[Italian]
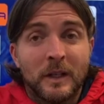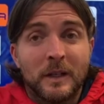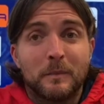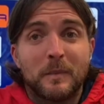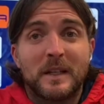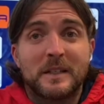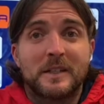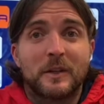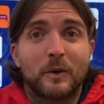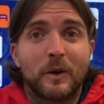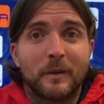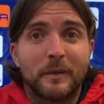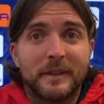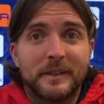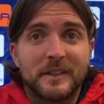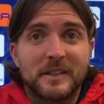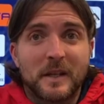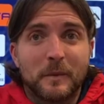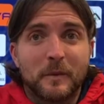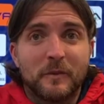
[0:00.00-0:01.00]
Ma
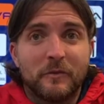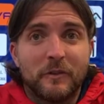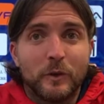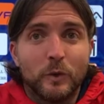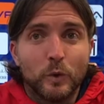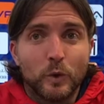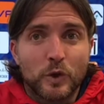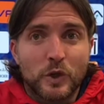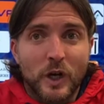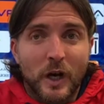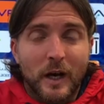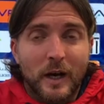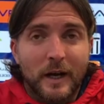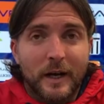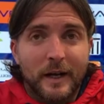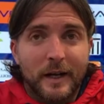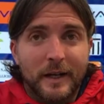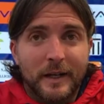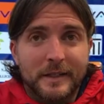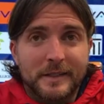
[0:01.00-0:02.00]
sicuramente siamo in
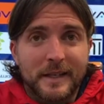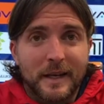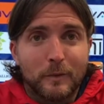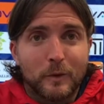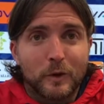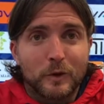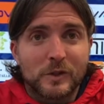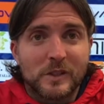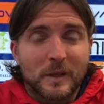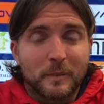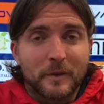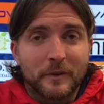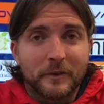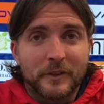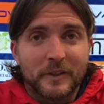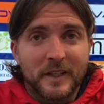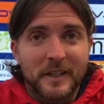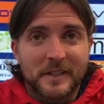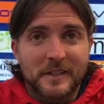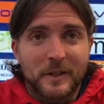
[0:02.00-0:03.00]
fiducia, eh, siamo
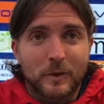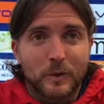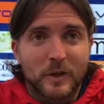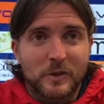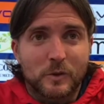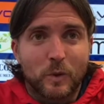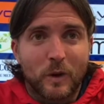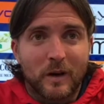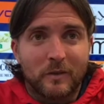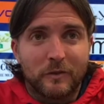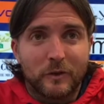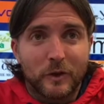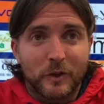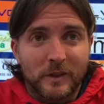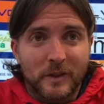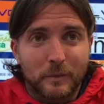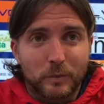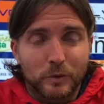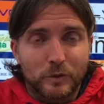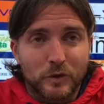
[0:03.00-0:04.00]
consapevoli di essere una squadra
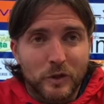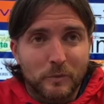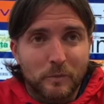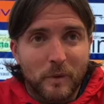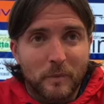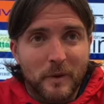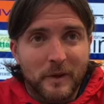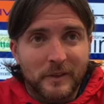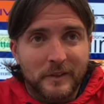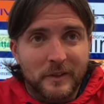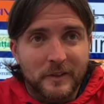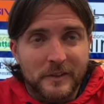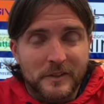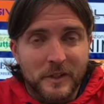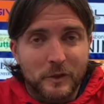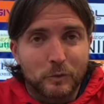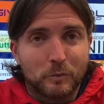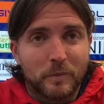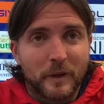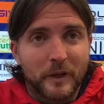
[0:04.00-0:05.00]
forte, purtroppo abbiamo
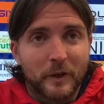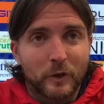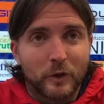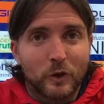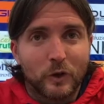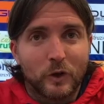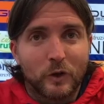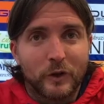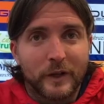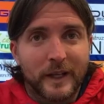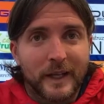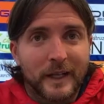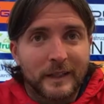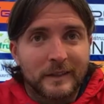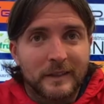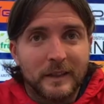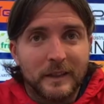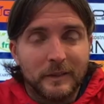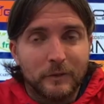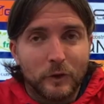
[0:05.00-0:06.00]
attraversato un periodo
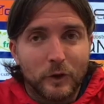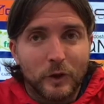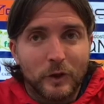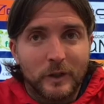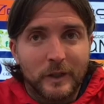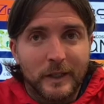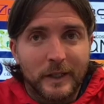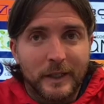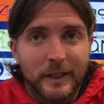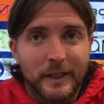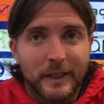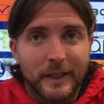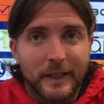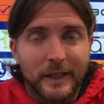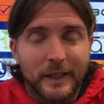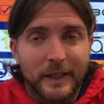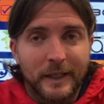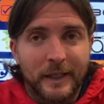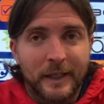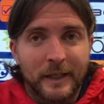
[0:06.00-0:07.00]
negativo
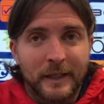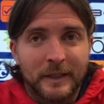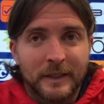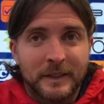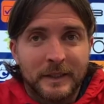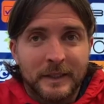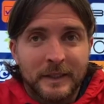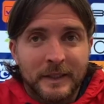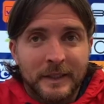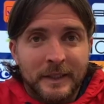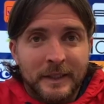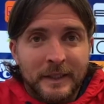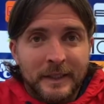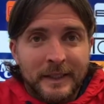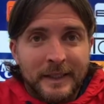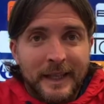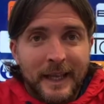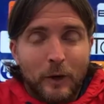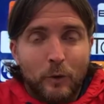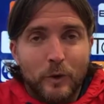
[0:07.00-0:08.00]
e,
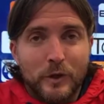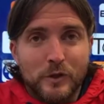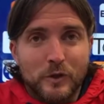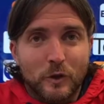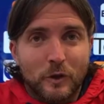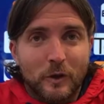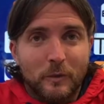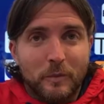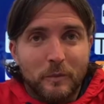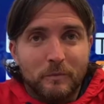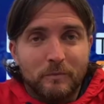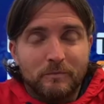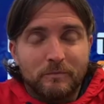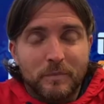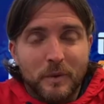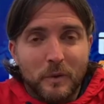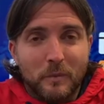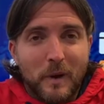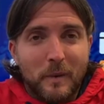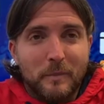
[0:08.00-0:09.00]
e questo
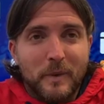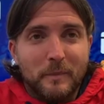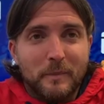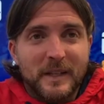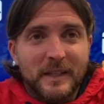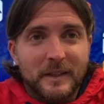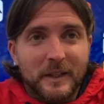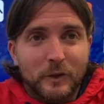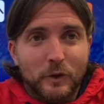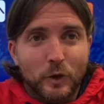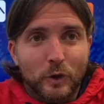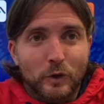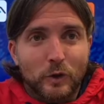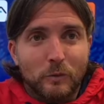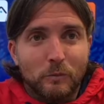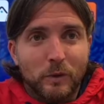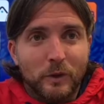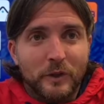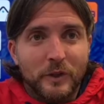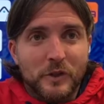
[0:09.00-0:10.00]
probabilmente ha tolto
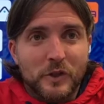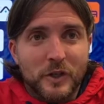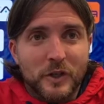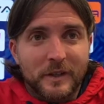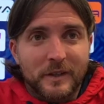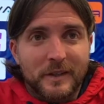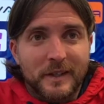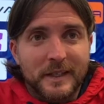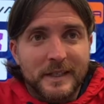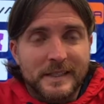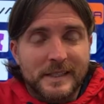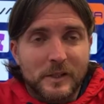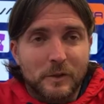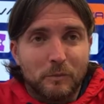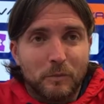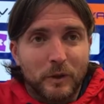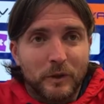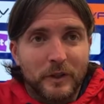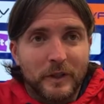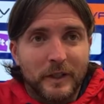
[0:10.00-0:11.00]
un po' di certezze, un
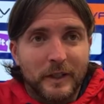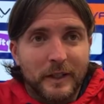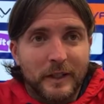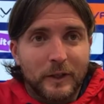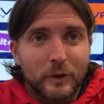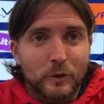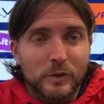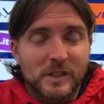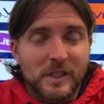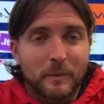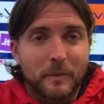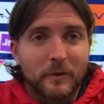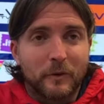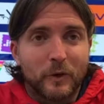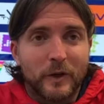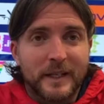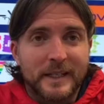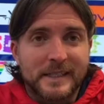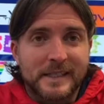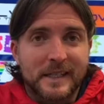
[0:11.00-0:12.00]
po' di
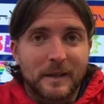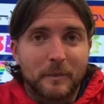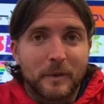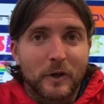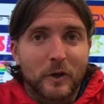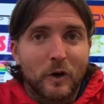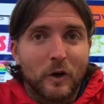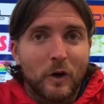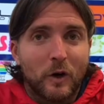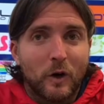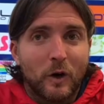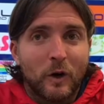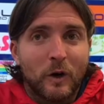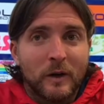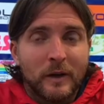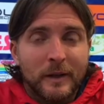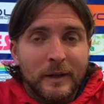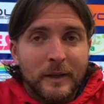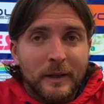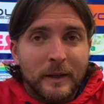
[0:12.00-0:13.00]
consapevolezza, però